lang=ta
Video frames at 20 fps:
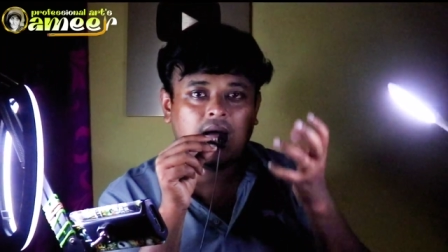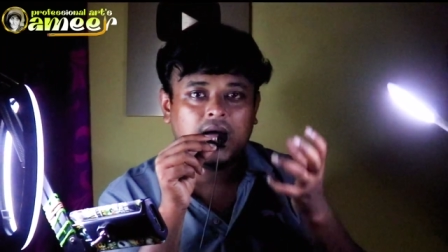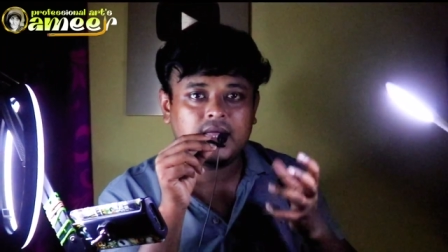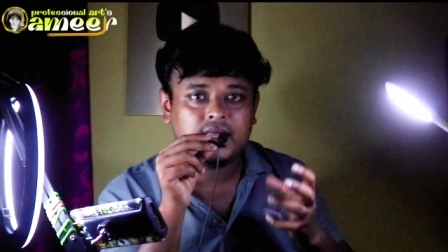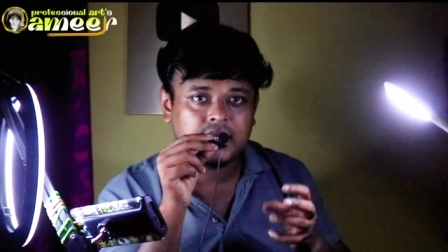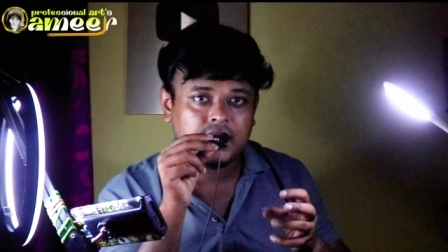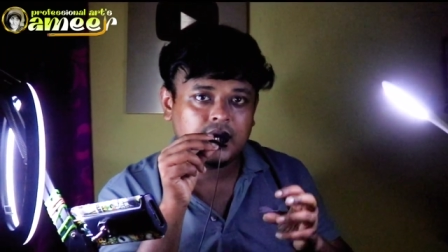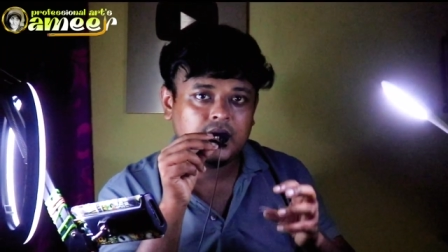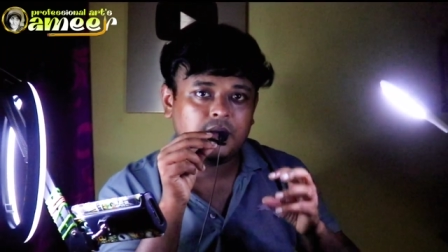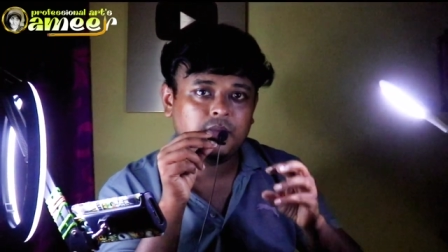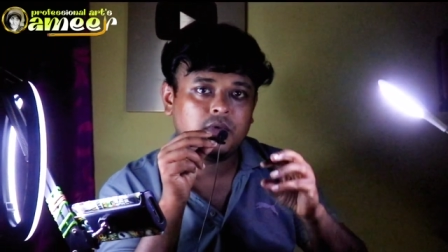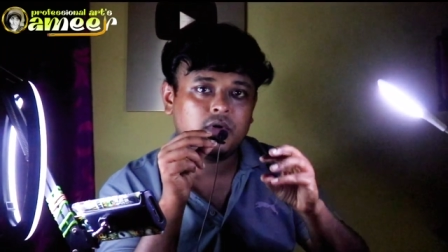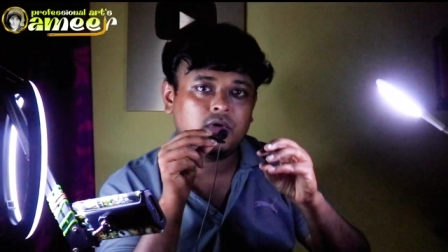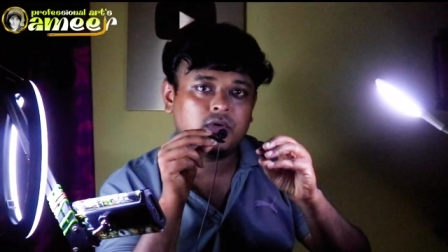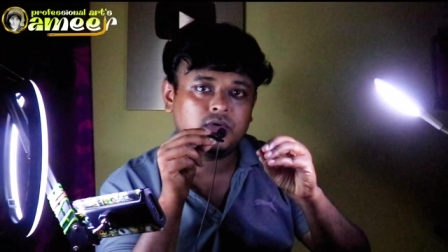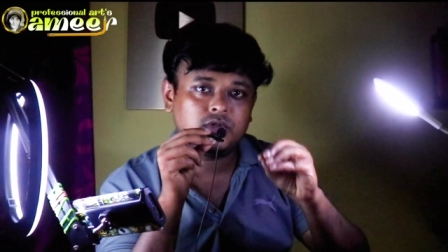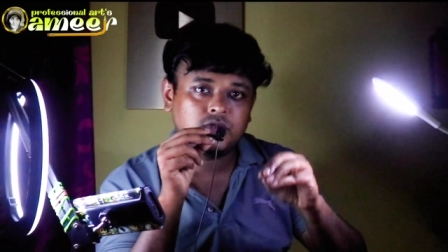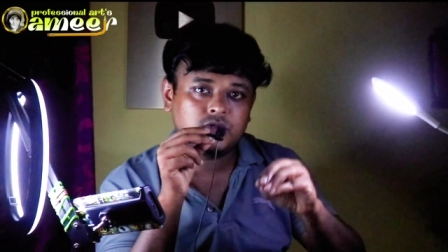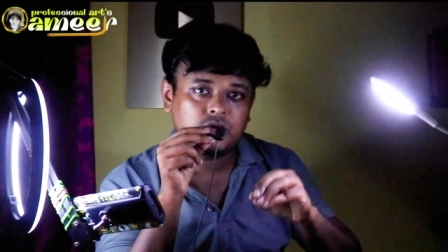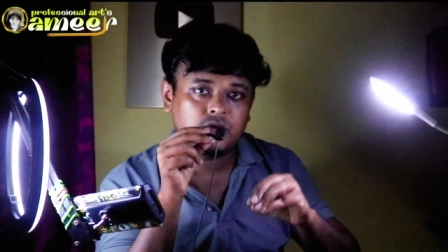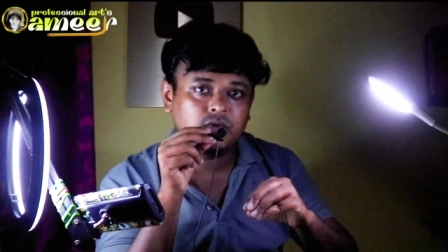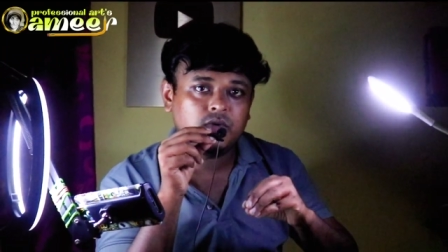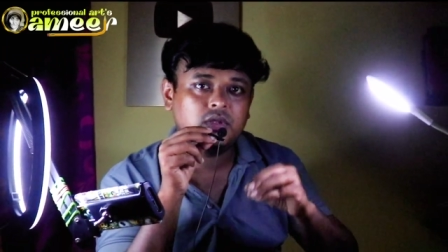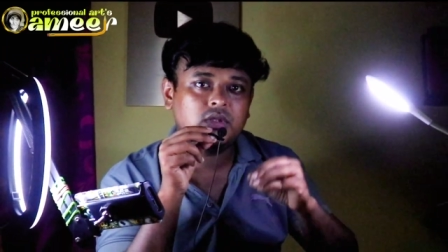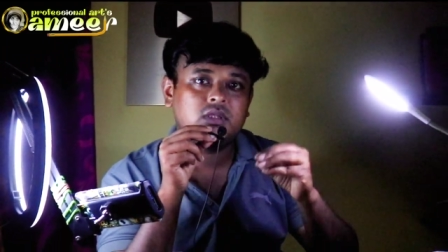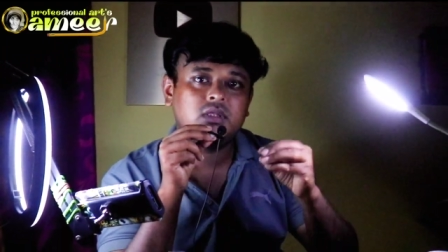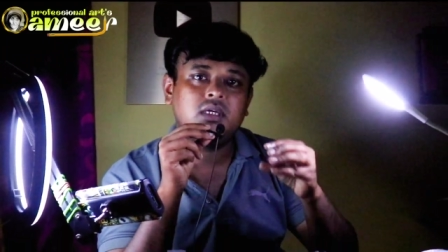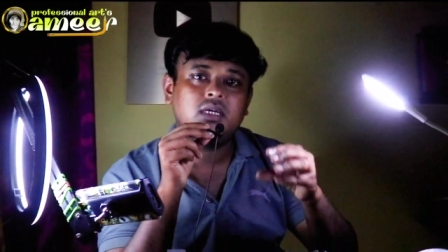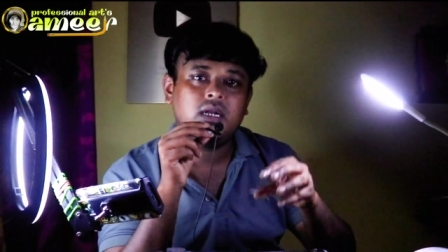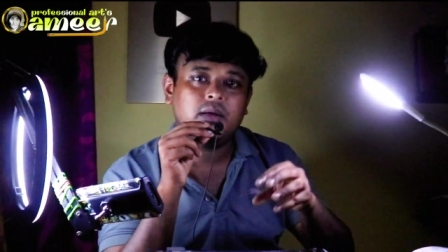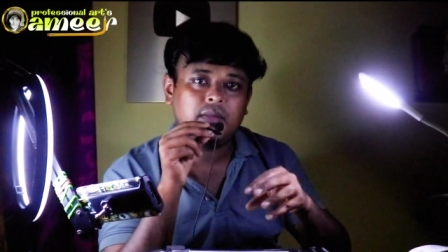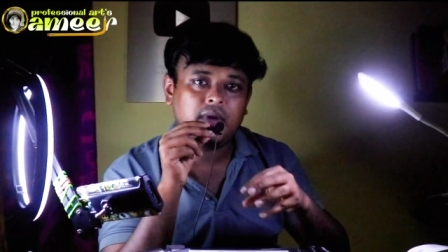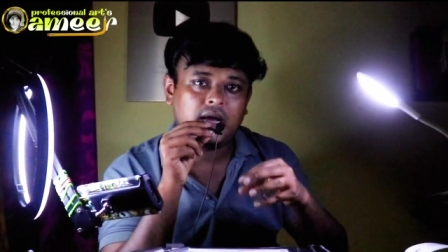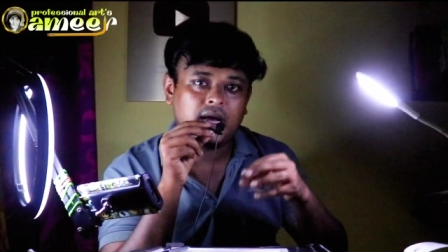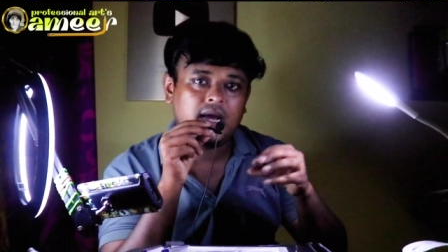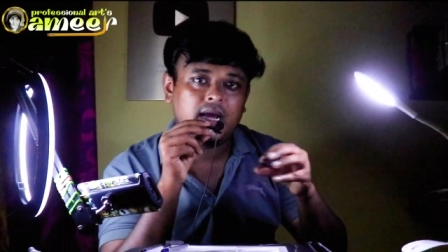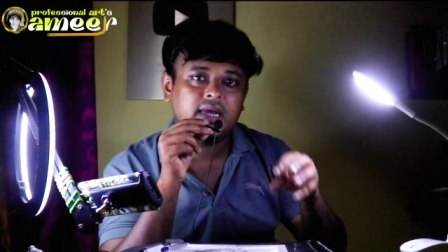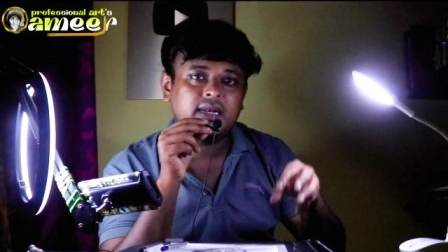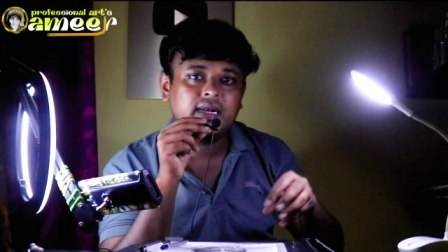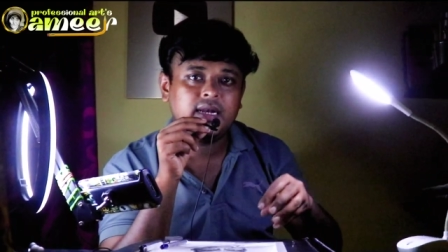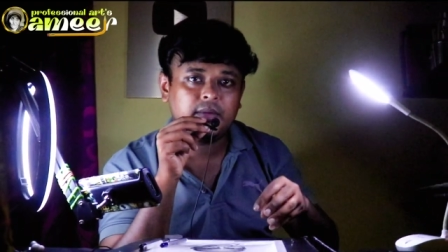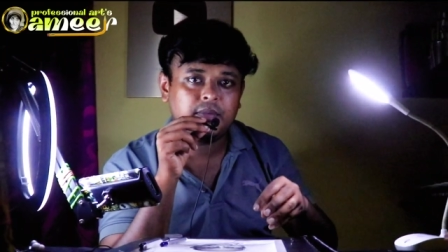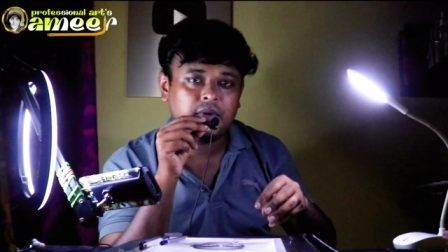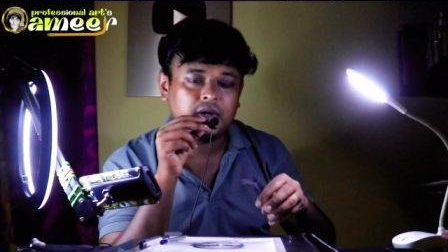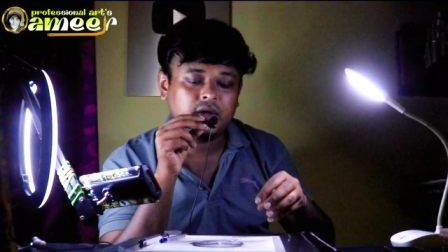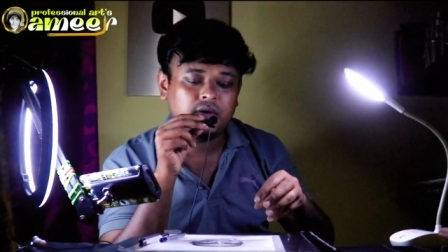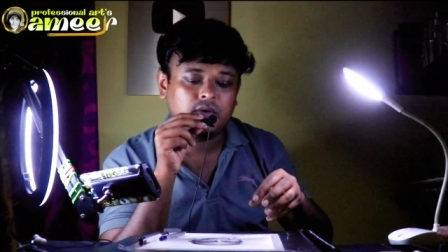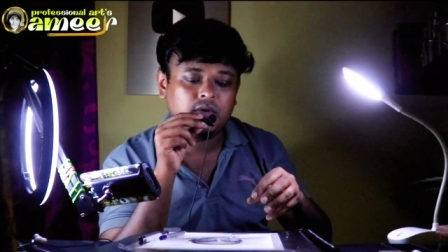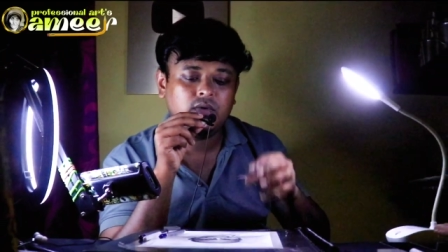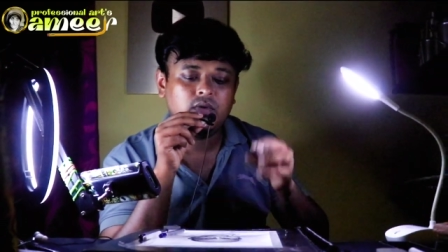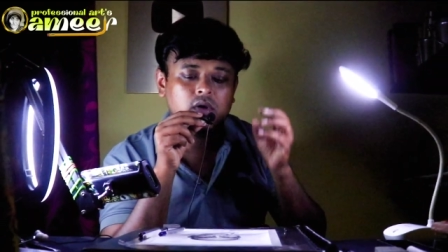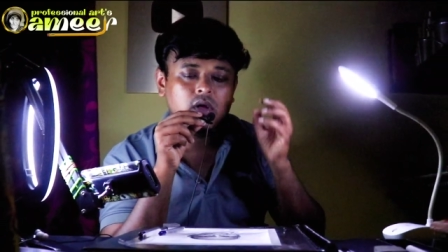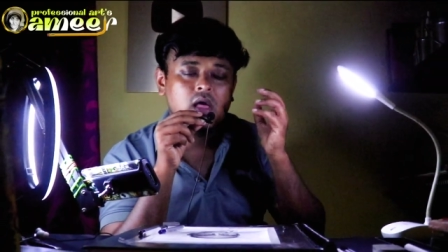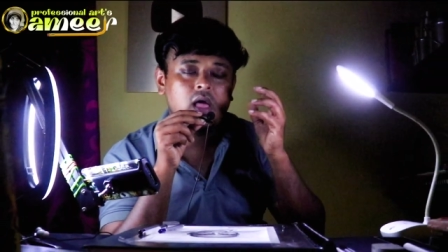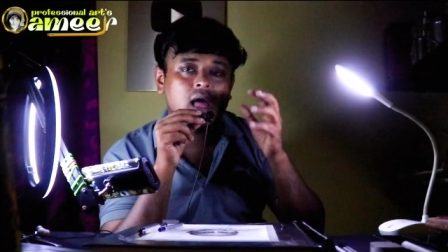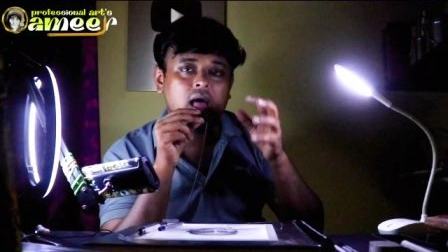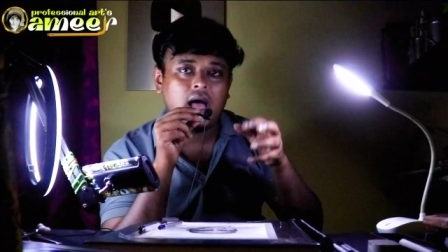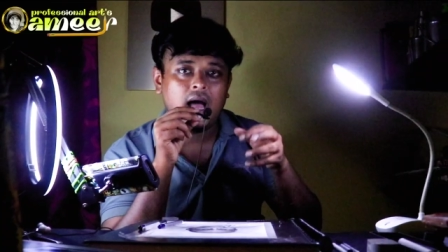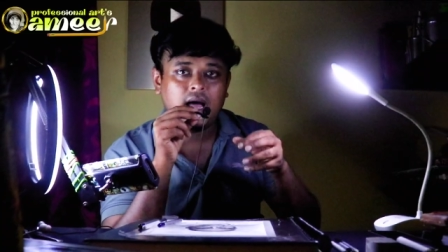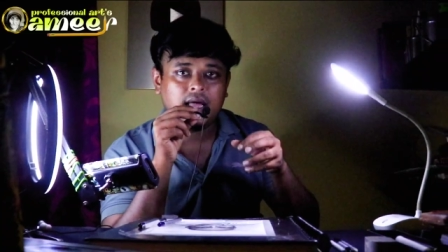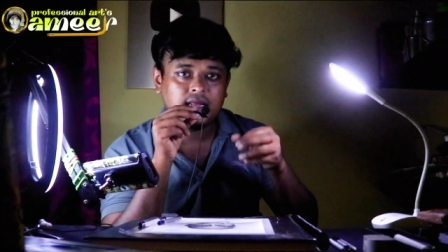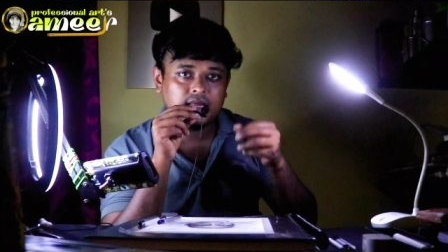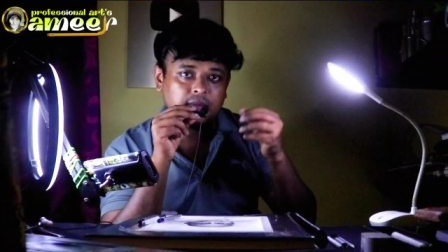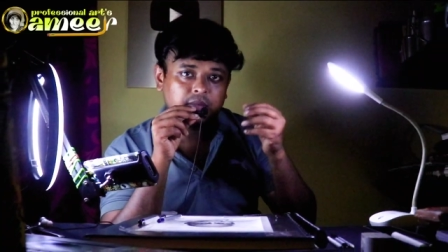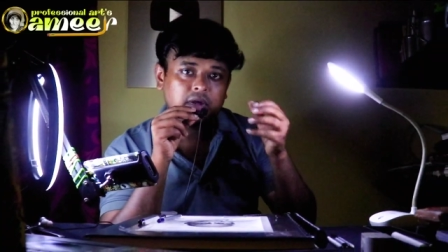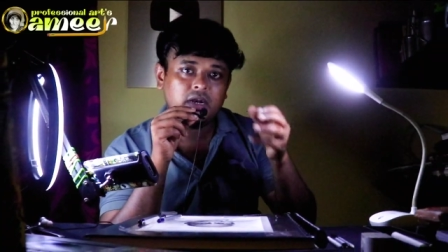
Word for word: அதெல்லாம் நம்ம கொஞ்சம் கொடுத்து நம்ம ஹைலைட் பண்ணணும் அதை